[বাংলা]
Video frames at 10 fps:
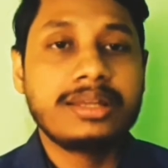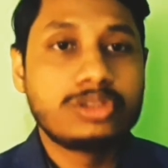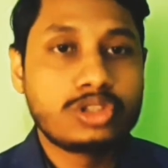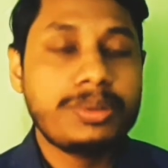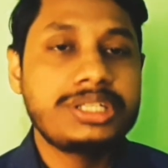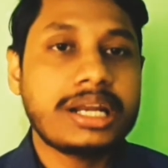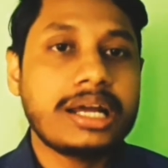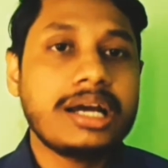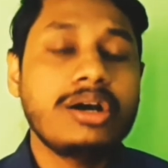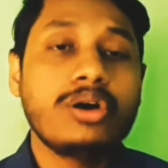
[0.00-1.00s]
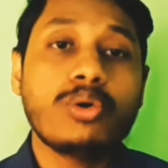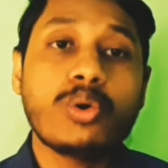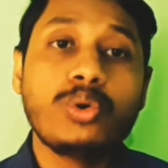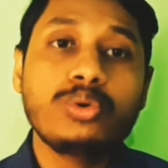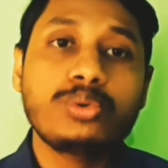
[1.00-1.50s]
তবে যারা
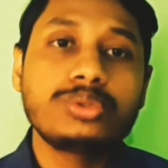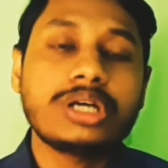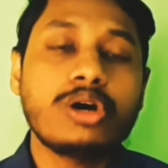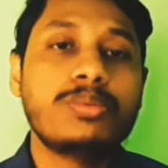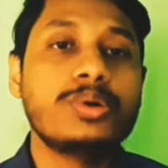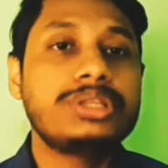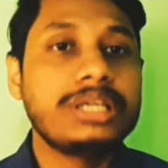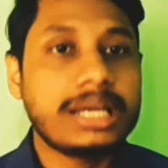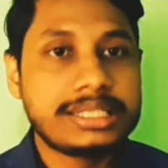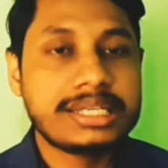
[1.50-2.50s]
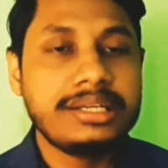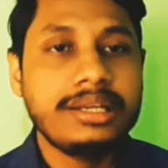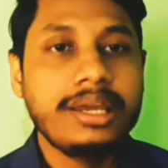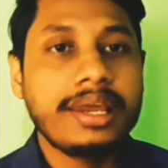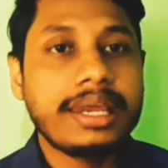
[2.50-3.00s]
অন্য কোথাও ভর্তি আছেন
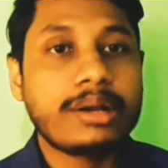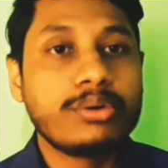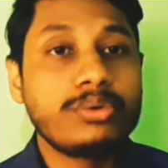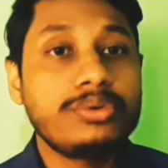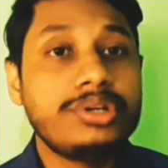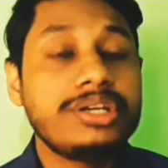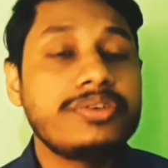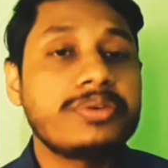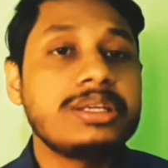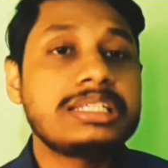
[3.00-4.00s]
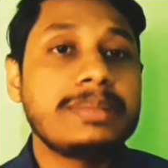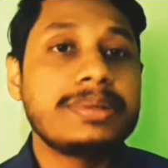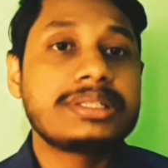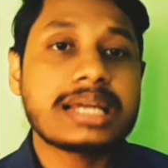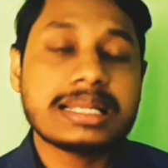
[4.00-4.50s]
এখন ডিগ্রি রিলিজ
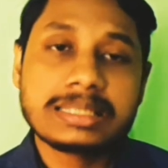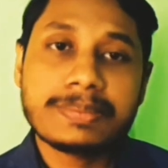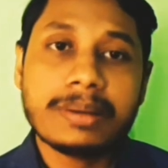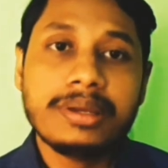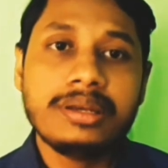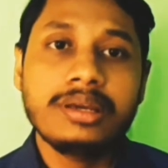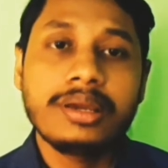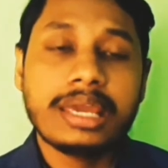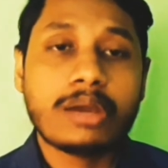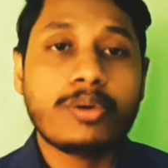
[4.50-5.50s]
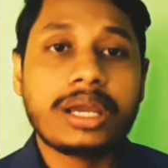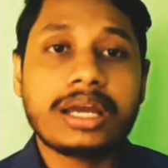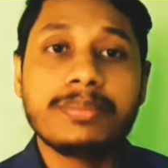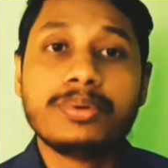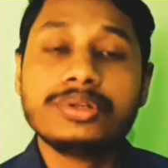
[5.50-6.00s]
স্লিপের চান্স পাবেন এখন
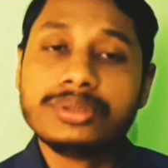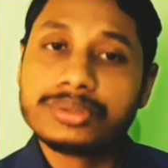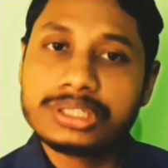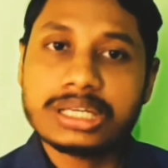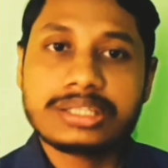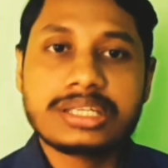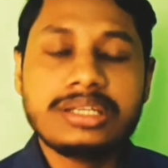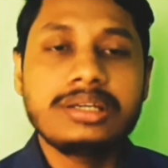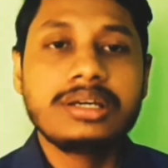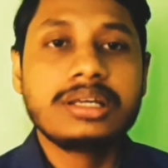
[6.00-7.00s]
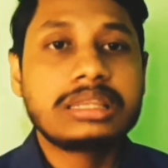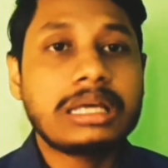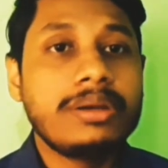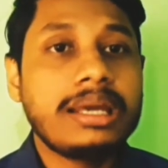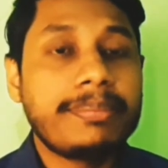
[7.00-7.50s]
এখানে ভর্তি হতে চাচ্ছেন
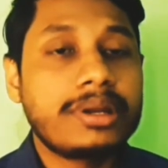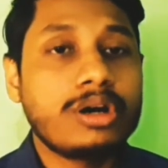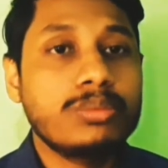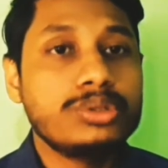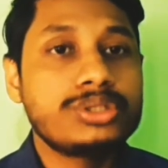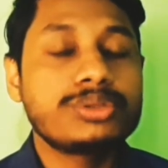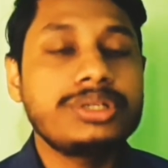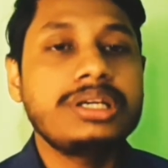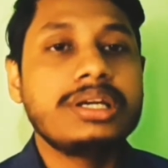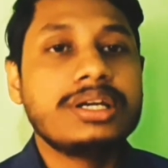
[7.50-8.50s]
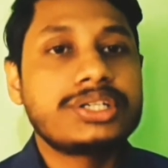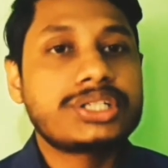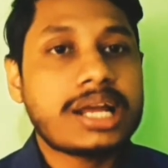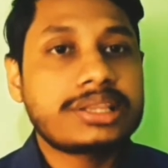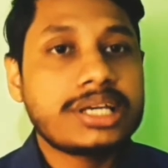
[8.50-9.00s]
তাহলে আপনারা অবশ্যই
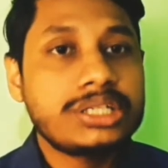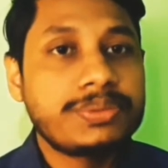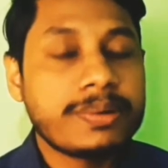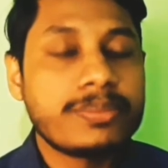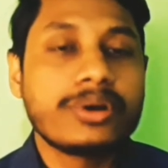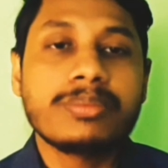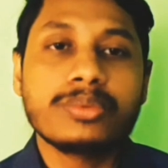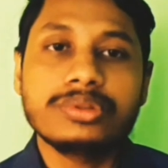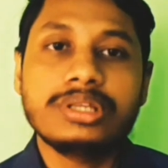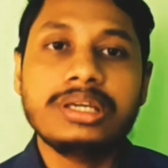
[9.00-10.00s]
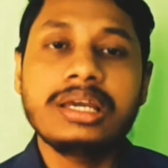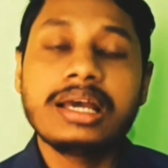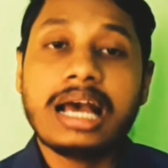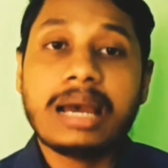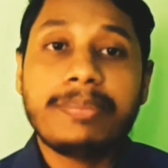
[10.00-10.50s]
সাতাইশ ফেব্রুয়ারির মধ্যে
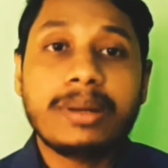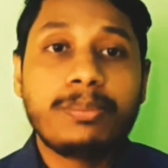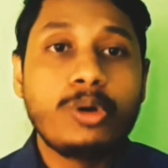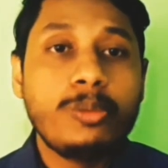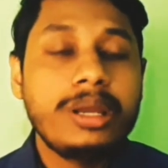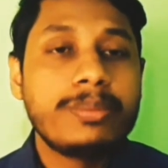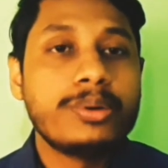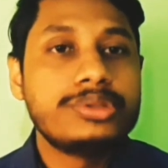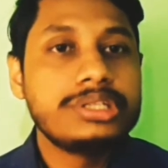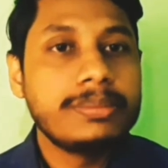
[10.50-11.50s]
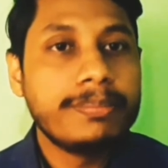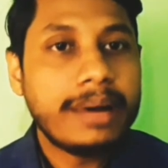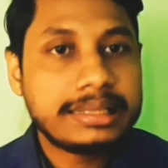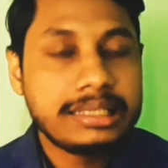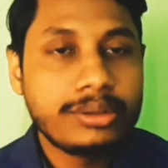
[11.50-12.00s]
আপনার পূর্বের ভর্তিটি
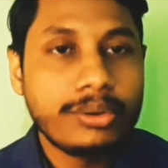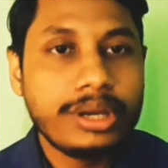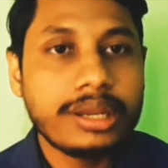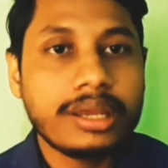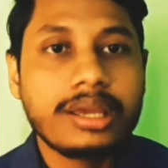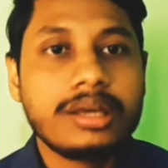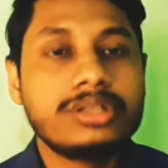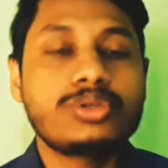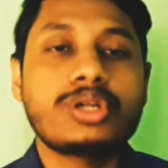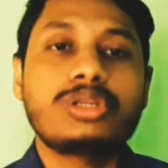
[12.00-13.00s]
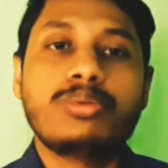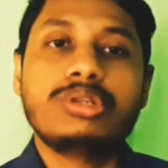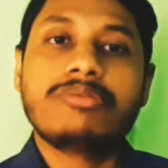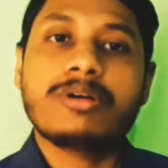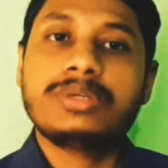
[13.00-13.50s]
বাতিল করে চূড়ান্ত
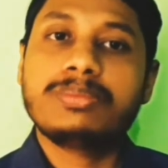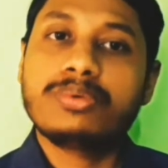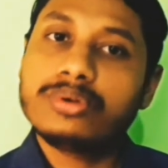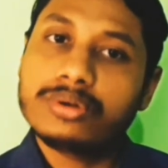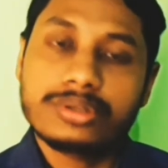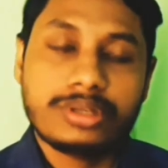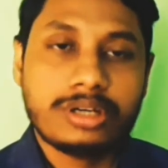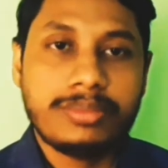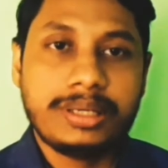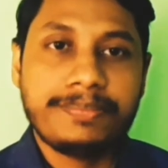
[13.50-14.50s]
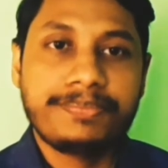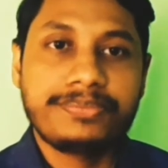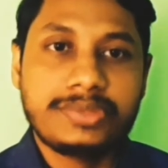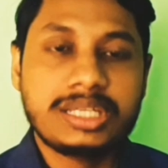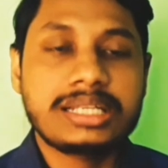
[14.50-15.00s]
ভর্তি ফর্মটি পূরণ করতে হবে
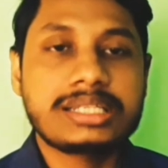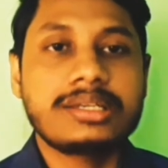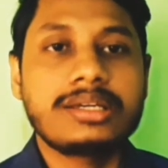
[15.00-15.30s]
ঠিক আছে